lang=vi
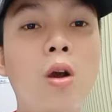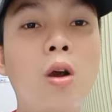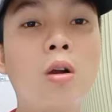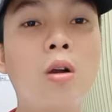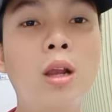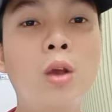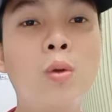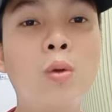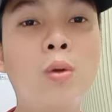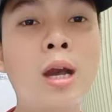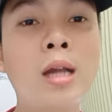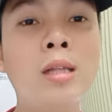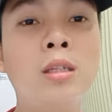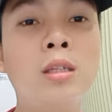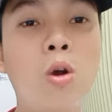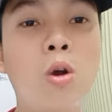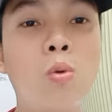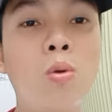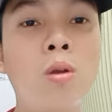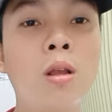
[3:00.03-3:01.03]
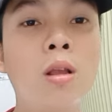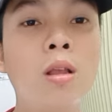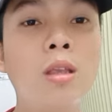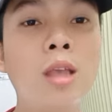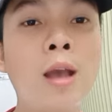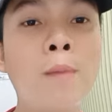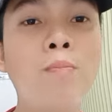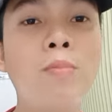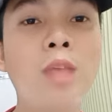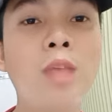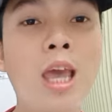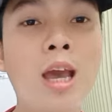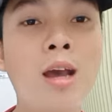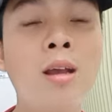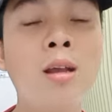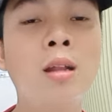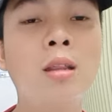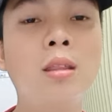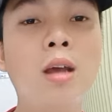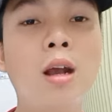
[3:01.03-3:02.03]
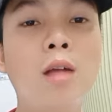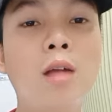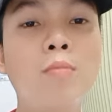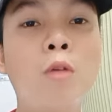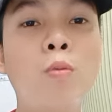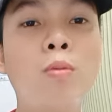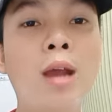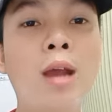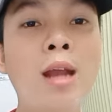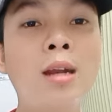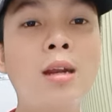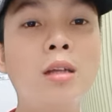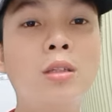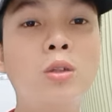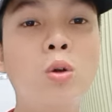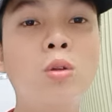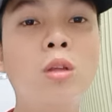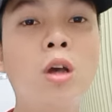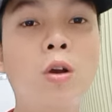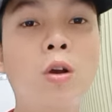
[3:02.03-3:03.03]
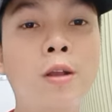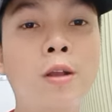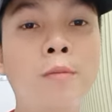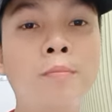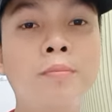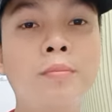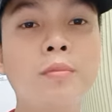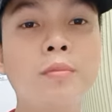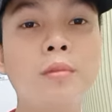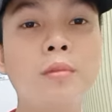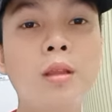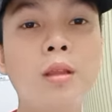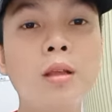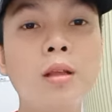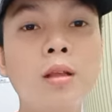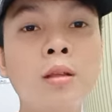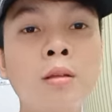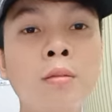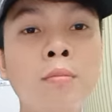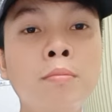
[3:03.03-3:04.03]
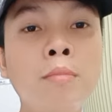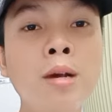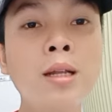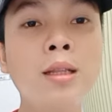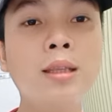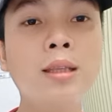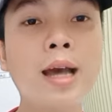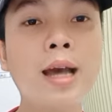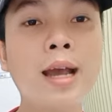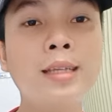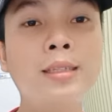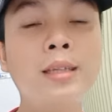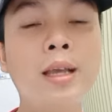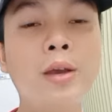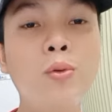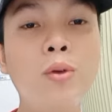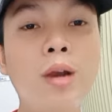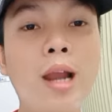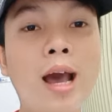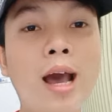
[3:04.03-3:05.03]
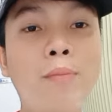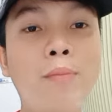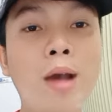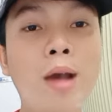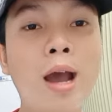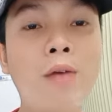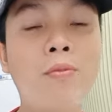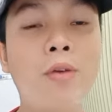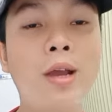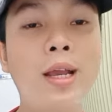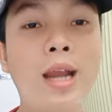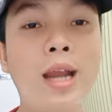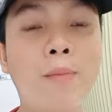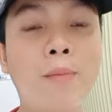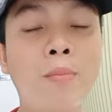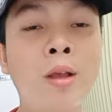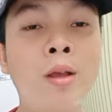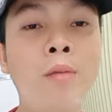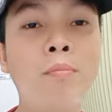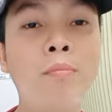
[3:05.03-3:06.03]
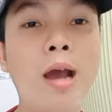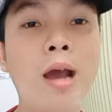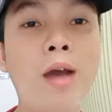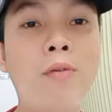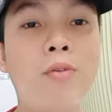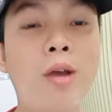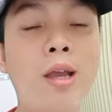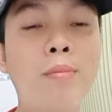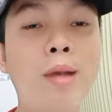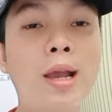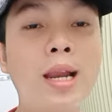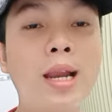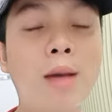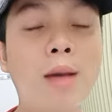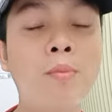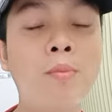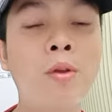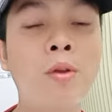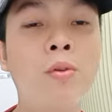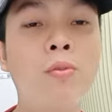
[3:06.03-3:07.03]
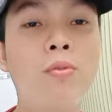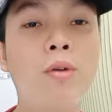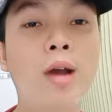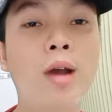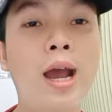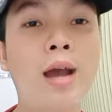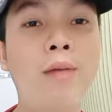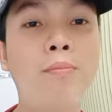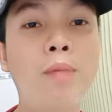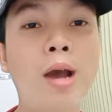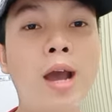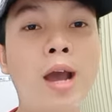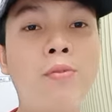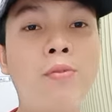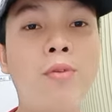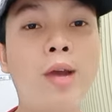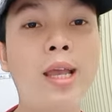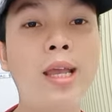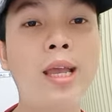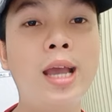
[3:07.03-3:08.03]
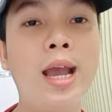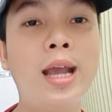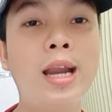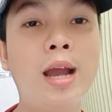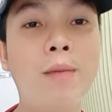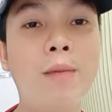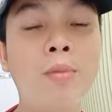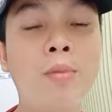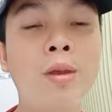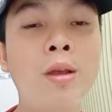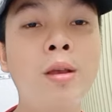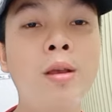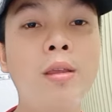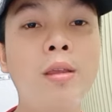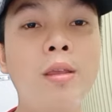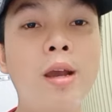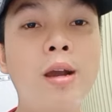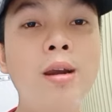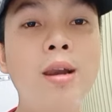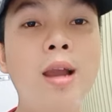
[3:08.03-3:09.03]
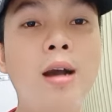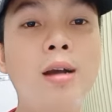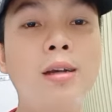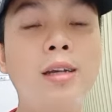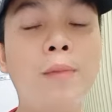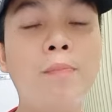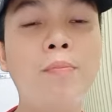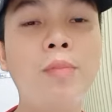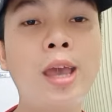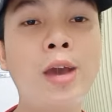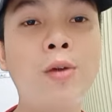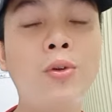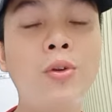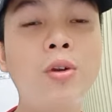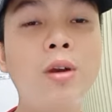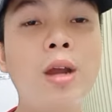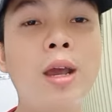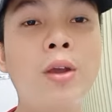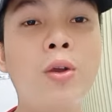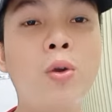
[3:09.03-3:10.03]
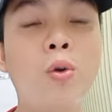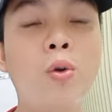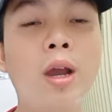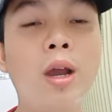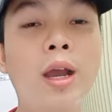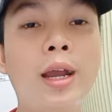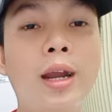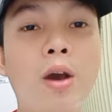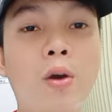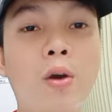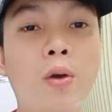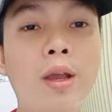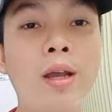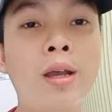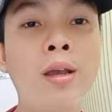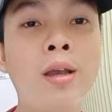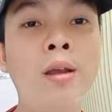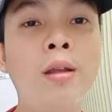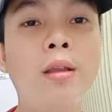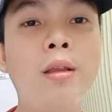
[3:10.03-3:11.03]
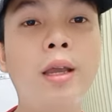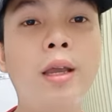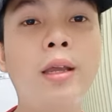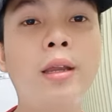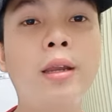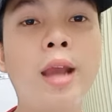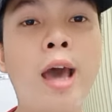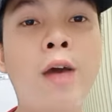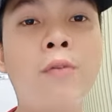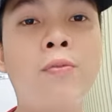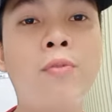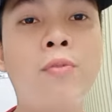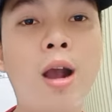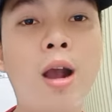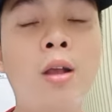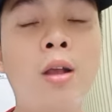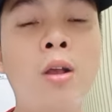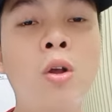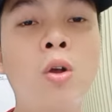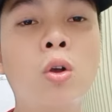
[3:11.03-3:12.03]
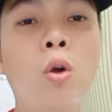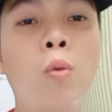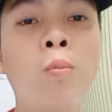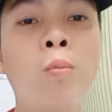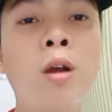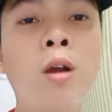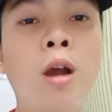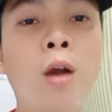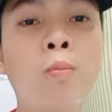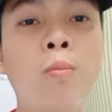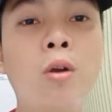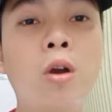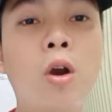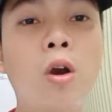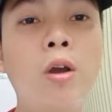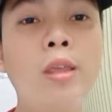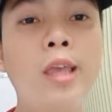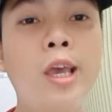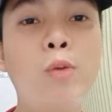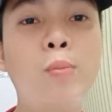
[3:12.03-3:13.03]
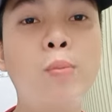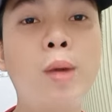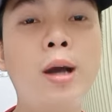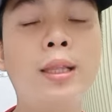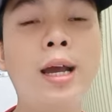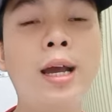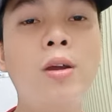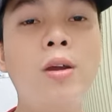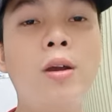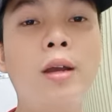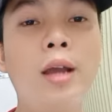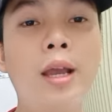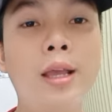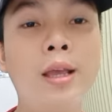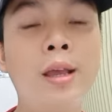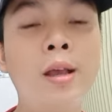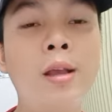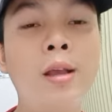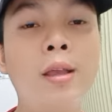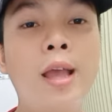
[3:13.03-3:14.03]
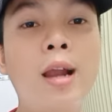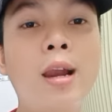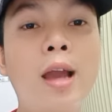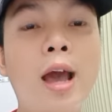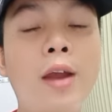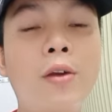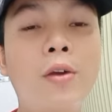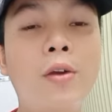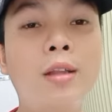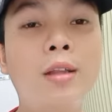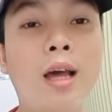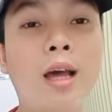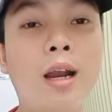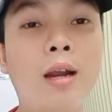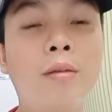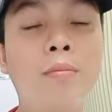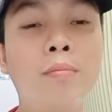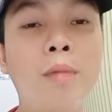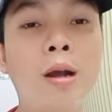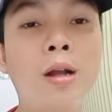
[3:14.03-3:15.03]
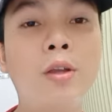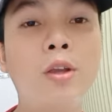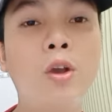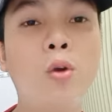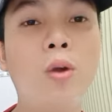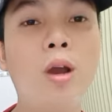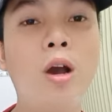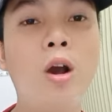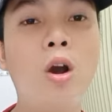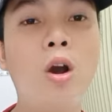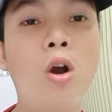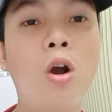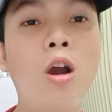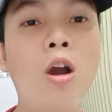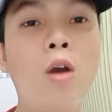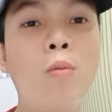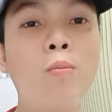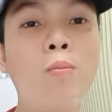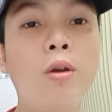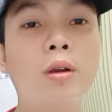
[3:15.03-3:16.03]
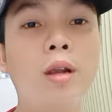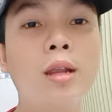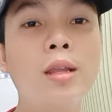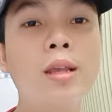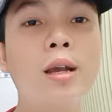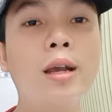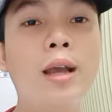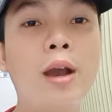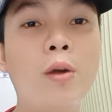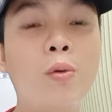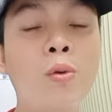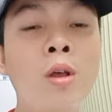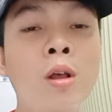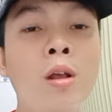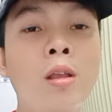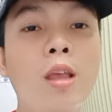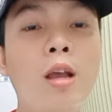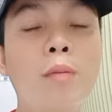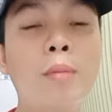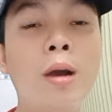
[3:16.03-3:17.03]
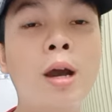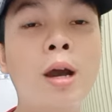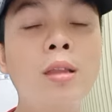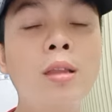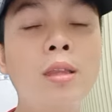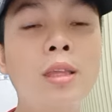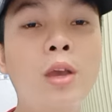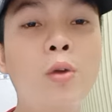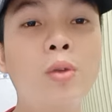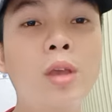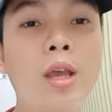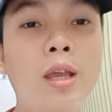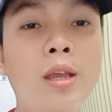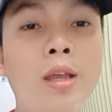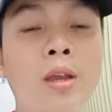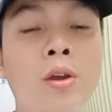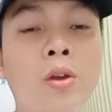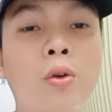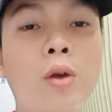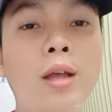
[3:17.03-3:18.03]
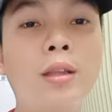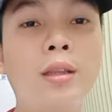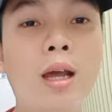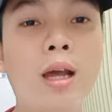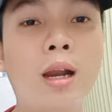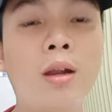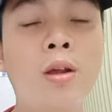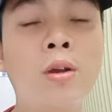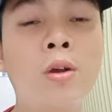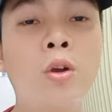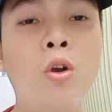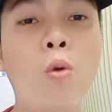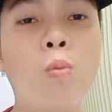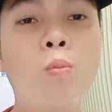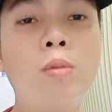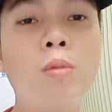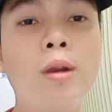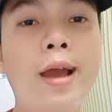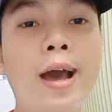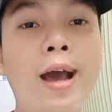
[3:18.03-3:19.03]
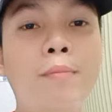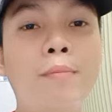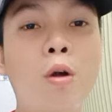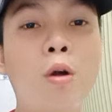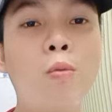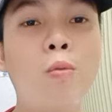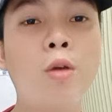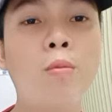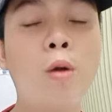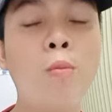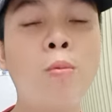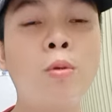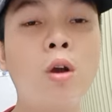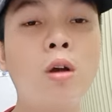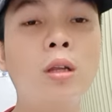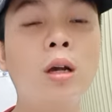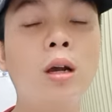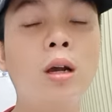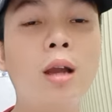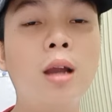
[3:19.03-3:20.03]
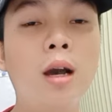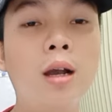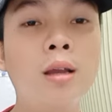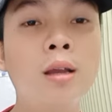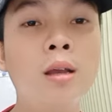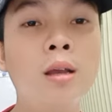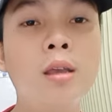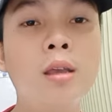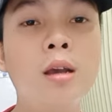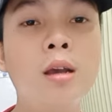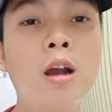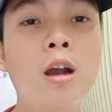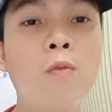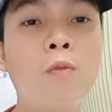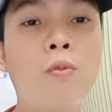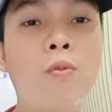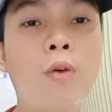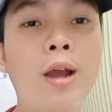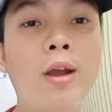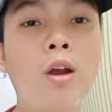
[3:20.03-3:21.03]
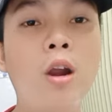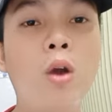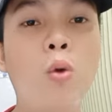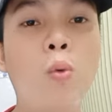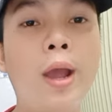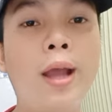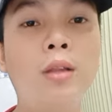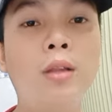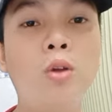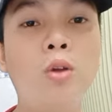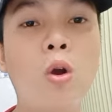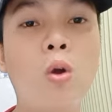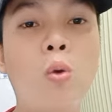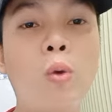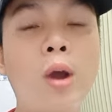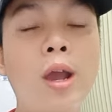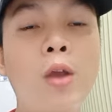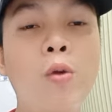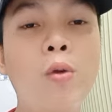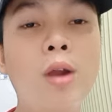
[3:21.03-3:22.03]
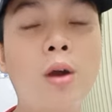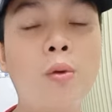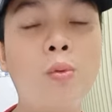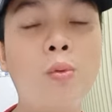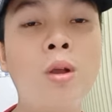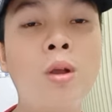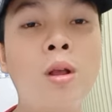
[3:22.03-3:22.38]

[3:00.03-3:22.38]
chọn Newcastle chấp nhé từ một trái trở xuống thôi mức tài xỉu là 3,5 3,75 và 3,25 những lần gặp nhau trước đây của hai đội thì đa phần cũng không có nhiều bàn thắng được ghi. Giá lại Brighton mặc dù là họ không được đánh giá cao nhưng mà ít nhiều gì Brighton cũng là một đội bóng có thực lực chứ không phải gọi là hoàn toàn quá yếu đâu